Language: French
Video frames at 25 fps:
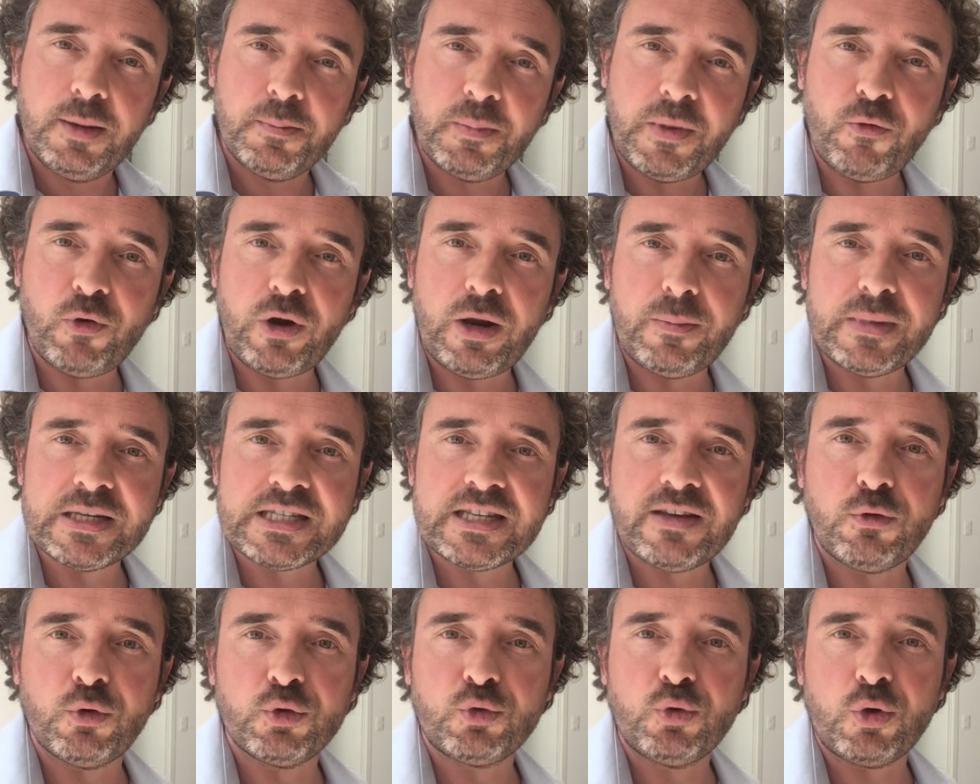ben voilà,
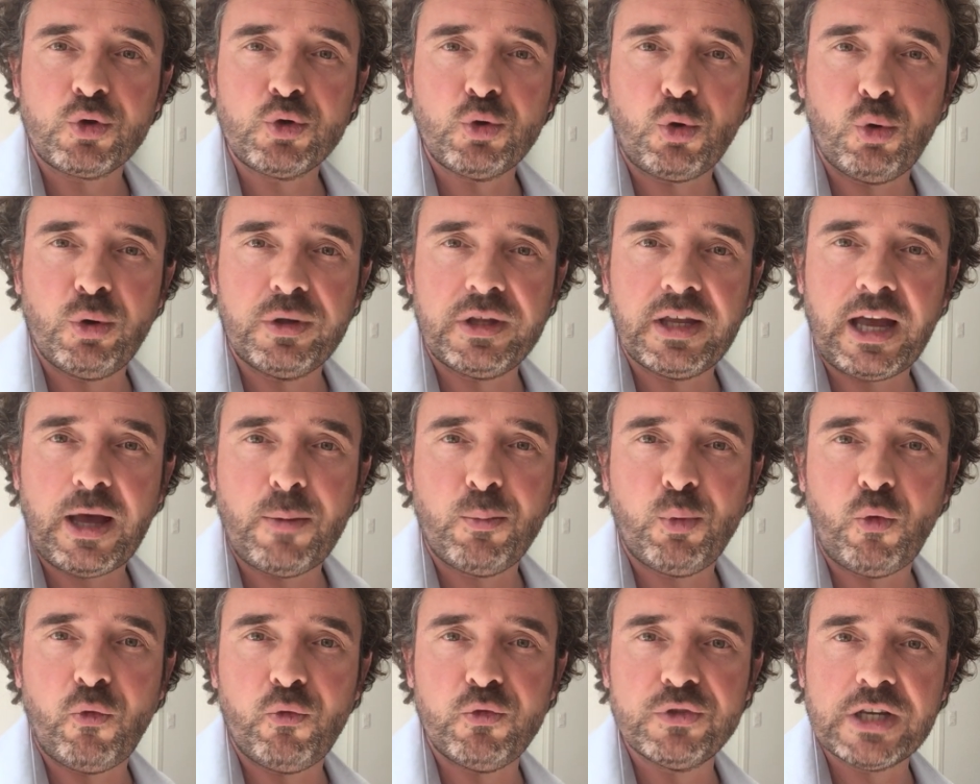mes aventures sur le
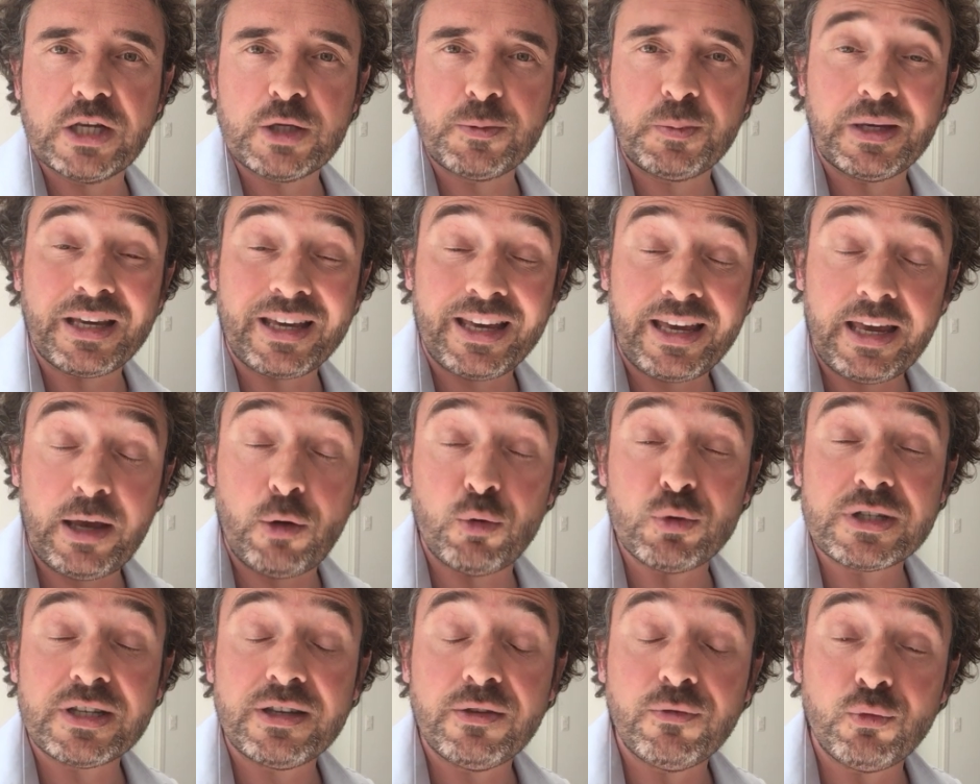terrain pour vous inspirer
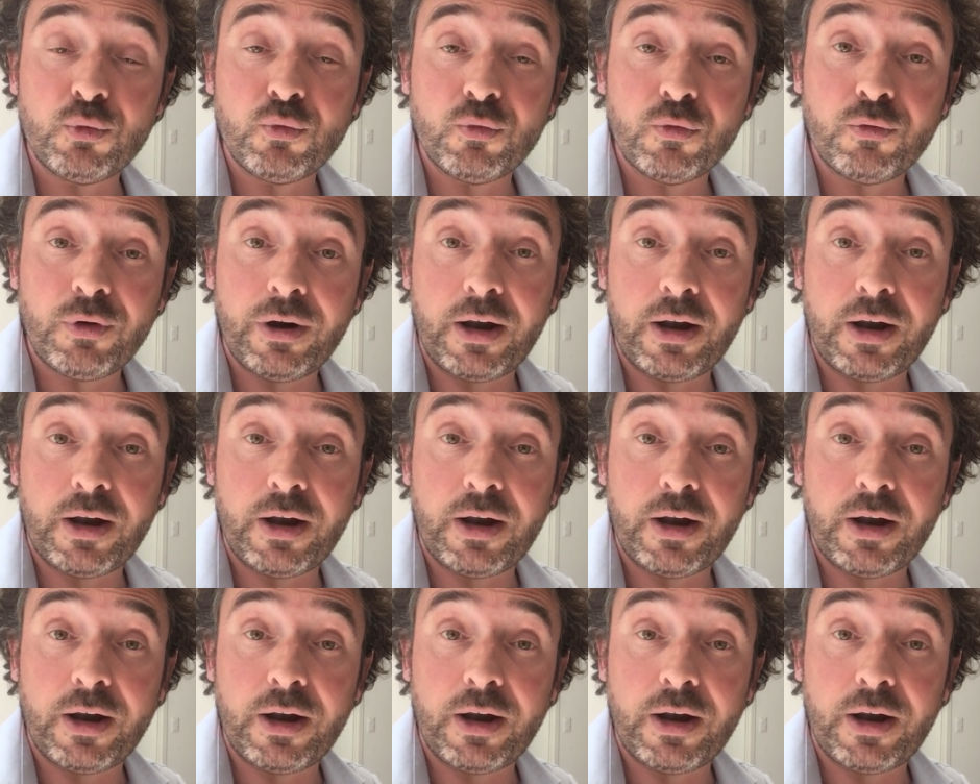et aussi, vous,